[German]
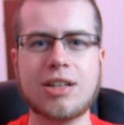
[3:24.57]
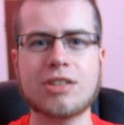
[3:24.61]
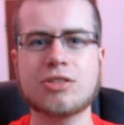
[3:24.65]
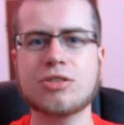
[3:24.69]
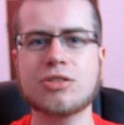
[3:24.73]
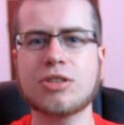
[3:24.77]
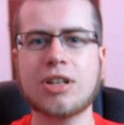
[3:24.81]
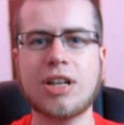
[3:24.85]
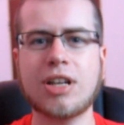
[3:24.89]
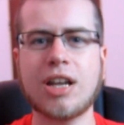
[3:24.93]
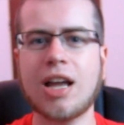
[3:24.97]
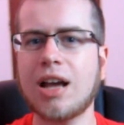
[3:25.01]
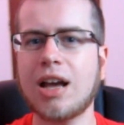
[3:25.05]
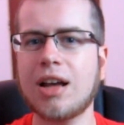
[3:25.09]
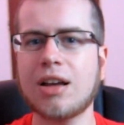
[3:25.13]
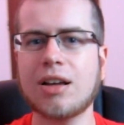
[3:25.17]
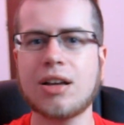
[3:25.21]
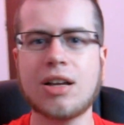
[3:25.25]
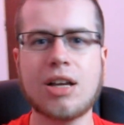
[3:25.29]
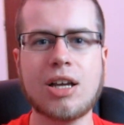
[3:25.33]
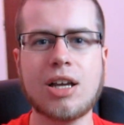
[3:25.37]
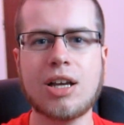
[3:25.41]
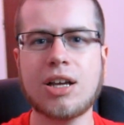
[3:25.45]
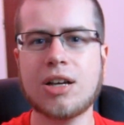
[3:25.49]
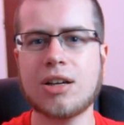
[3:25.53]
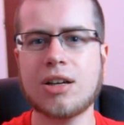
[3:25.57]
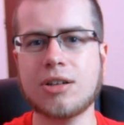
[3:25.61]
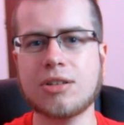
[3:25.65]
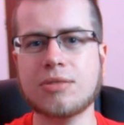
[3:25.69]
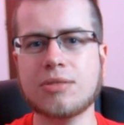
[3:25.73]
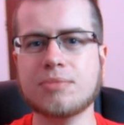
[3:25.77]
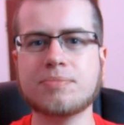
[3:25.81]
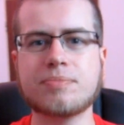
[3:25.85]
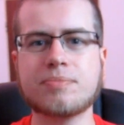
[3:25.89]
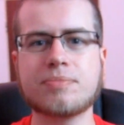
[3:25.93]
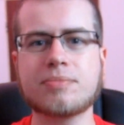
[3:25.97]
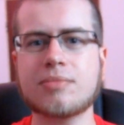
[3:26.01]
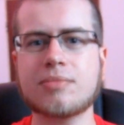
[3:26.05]
Also klar,
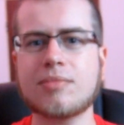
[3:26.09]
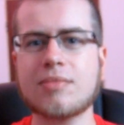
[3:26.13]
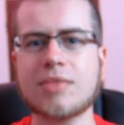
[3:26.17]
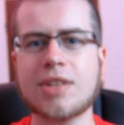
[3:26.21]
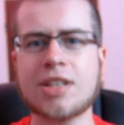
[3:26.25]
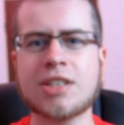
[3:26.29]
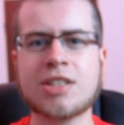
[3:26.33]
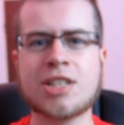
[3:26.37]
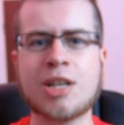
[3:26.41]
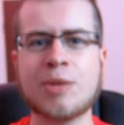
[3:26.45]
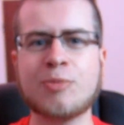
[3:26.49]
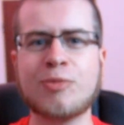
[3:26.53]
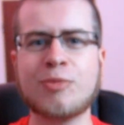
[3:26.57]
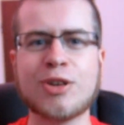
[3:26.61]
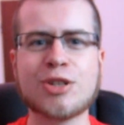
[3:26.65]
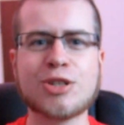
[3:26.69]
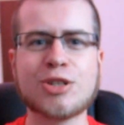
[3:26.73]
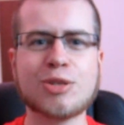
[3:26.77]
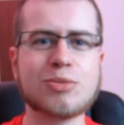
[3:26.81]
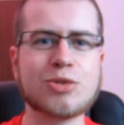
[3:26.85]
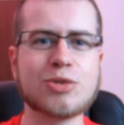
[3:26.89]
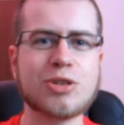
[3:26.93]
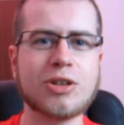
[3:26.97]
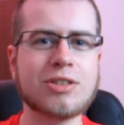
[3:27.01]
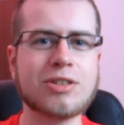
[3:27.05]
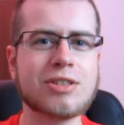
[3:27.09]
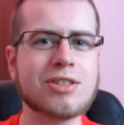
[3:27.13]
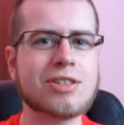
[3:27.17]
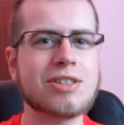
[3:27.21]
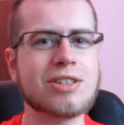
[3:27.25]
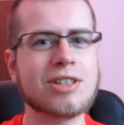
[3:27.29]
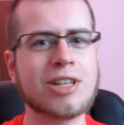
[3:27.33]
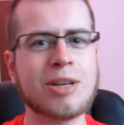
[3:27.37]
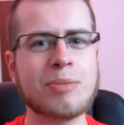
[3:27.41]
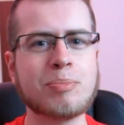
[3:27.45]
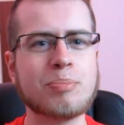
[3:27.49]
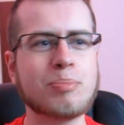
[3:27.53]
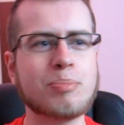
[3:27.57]
ähm, es gibt was
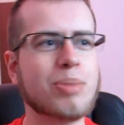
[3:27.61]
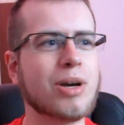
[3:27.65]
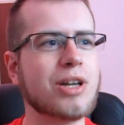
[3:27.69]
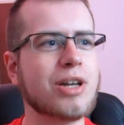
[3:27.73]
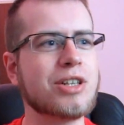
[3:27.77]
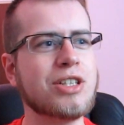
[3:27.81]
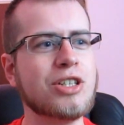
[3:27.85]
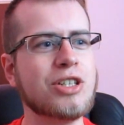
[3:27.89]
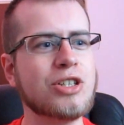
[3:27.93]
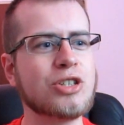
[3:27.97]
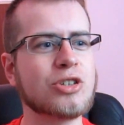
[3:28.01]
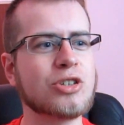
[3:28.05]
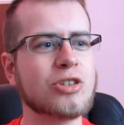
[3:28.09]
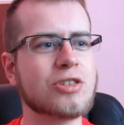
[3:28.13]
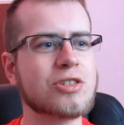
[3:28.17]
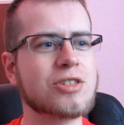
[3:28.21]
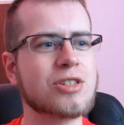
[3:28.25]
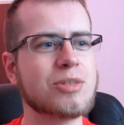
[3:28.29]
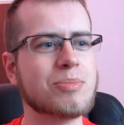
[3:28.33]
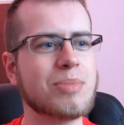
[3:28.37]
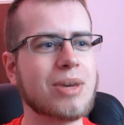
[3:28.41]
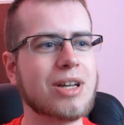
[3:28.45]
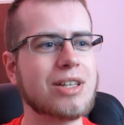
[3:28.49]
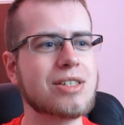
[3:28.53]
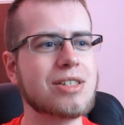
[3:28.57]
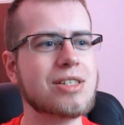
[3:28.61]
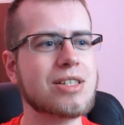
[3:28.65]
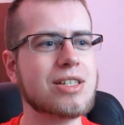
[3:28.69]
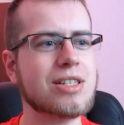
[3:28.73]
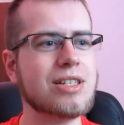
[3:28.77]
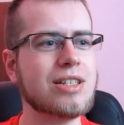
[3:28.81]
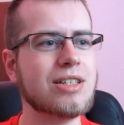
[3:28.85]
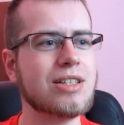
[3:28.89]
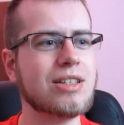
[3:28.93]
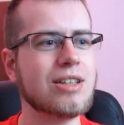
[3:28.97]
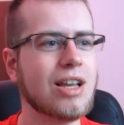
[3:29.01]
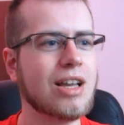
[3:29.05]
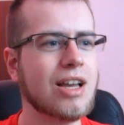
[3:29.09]
umsonst, gibt ein paar T-Shirts zum
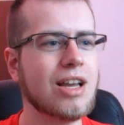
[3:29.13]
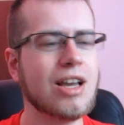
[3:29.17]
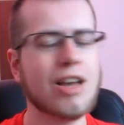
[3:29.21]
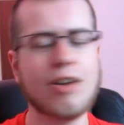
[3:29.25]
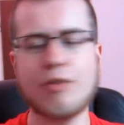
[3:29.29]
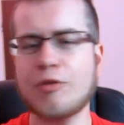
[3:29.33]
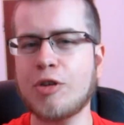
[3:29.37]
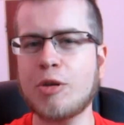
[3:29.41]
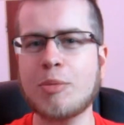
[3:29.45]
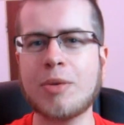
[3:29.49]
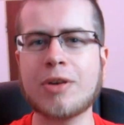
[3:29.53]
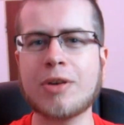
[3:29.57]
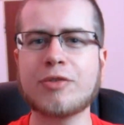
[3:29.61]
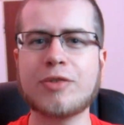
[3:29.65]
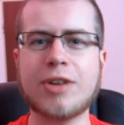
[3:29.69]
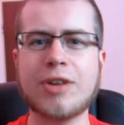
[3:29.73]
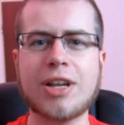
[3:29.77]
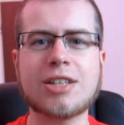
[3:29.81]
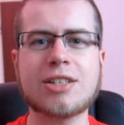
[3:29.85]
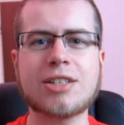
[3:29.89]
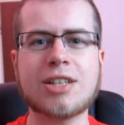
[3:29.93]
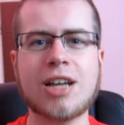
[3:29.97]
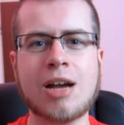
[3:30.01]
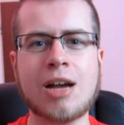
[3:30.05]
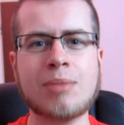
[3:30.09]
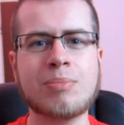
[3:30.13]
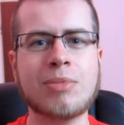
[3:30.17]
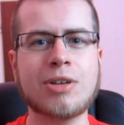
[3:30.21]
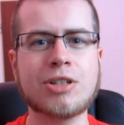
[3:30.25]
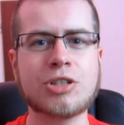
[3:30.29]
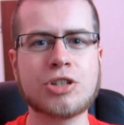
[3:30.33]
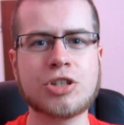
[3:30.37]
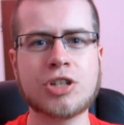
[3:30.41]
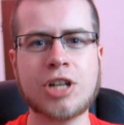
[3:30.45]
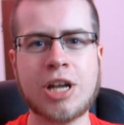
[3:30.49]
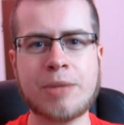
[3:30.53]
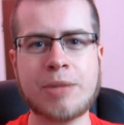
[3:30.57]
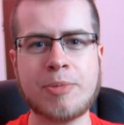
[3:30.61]
Anziehen, will man vielleicht haben,
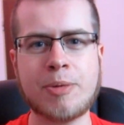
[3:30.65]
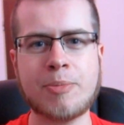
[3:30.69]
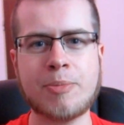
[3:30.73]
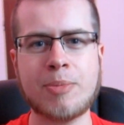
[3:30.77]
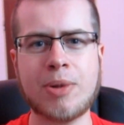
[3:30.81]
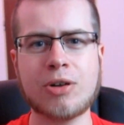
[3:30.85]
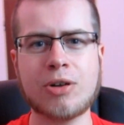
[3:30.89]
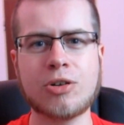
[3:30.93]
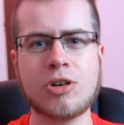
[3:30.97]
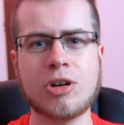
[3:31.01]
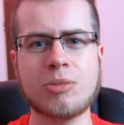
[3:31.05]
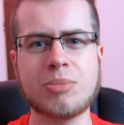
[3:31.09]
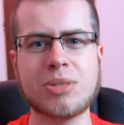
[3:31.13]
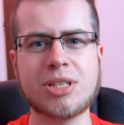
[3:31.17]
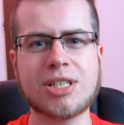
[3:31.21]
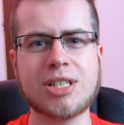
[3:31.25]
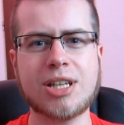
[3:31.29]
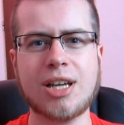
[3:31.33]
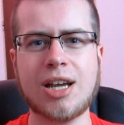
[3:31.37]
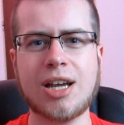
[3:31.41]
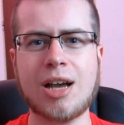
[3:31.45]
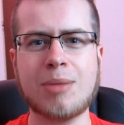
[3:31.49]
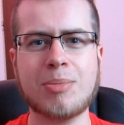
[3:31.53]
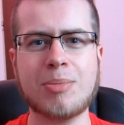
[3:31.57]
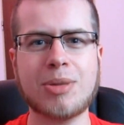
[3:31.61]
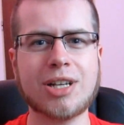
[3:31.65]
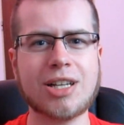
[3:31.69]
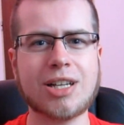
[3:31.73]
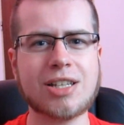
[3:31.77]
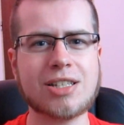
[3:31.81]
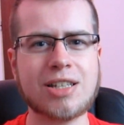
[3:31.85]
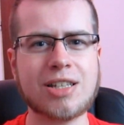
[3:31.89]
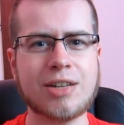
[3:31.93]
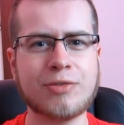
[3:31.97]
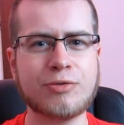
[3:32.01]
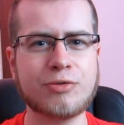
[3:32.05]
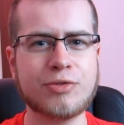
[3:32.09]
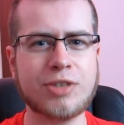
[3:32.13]
also schreibt mir mal einen Kommentar, aber
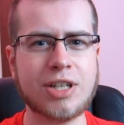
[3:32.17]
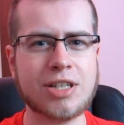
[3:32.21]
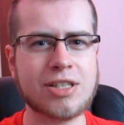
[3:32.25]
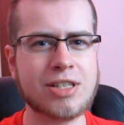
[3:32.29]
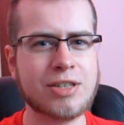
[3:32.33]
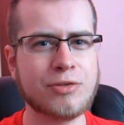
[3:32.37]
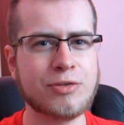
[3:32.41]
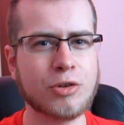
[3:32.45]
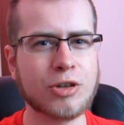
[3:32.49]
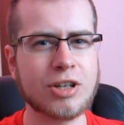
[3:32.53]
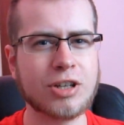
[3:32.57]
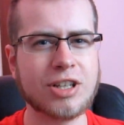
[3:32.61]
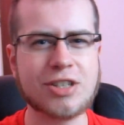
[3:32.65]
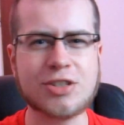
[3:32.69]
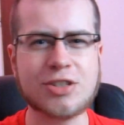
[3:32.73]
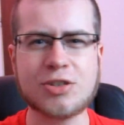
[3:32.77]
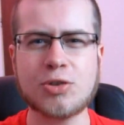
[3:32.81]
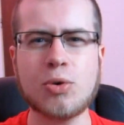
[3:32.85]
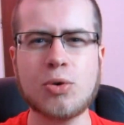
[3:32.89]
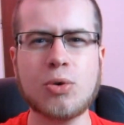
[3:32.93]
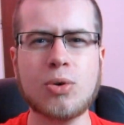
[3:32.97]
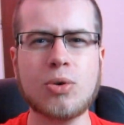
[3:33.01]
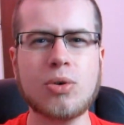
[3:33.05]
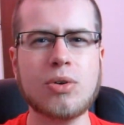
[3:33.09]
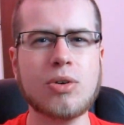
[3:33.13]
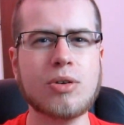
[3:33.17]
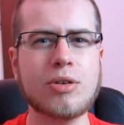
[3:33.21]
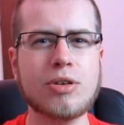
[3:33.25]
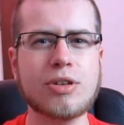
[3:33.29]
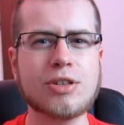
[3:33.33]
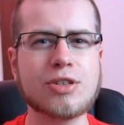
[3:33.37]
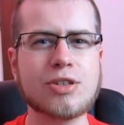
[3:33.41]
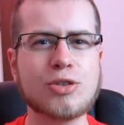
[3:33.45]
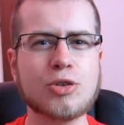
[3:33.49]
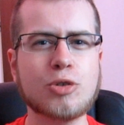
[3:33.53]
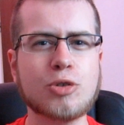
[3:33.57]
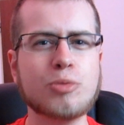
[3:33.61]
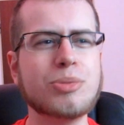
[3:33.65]
dass, da, dass die wirklich so,
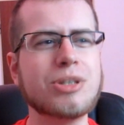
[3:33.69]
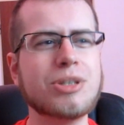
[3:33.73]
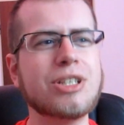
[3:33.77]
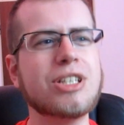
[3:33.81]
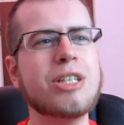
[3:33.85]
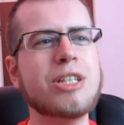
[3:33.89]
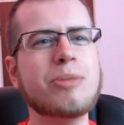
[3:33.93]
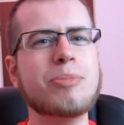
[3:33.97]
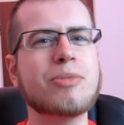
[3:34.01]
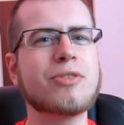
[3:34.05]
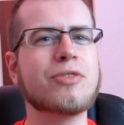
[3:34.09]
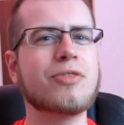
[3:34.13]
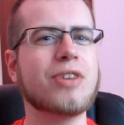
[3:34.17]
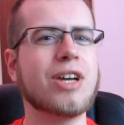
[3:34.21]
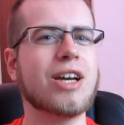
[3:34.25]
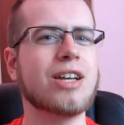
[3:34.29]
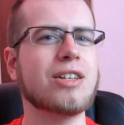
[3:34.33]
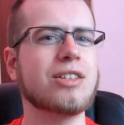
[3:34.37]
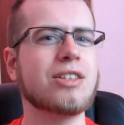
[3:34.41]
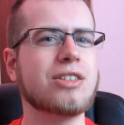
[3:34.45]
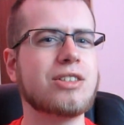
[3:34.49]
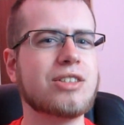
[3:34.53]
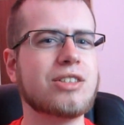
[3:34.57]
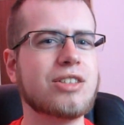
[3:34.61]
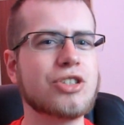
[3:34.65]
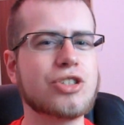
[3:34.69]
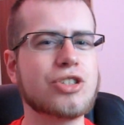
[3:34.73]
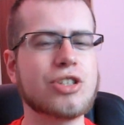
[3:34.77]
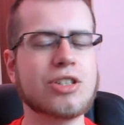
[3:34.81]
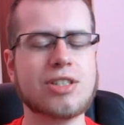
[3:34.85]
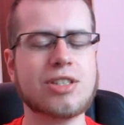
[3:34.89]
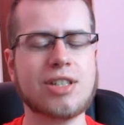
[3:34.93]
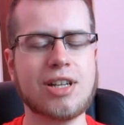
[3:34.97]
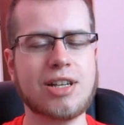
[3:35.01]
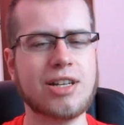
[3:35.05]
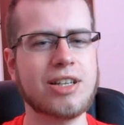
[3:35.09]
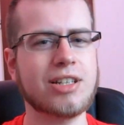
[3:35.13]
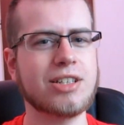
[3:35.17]
so beliebt werden, die
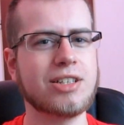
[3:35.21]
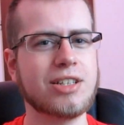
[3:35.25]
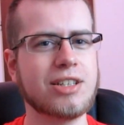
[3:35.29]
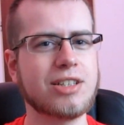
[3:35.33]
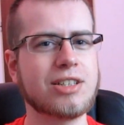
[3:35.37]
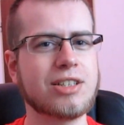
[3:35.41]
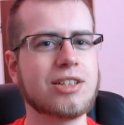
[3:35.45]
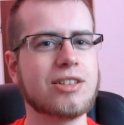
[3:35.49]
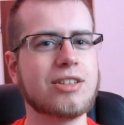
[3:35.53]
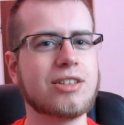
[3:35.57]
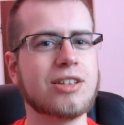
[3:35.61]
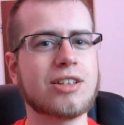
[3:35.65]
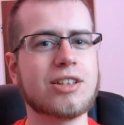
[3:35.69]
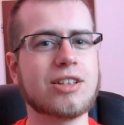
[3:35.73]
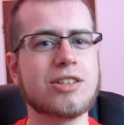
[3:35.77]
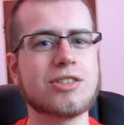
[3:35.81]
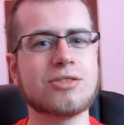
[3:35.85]
T-Shirts, hätte ich nicht gedacht.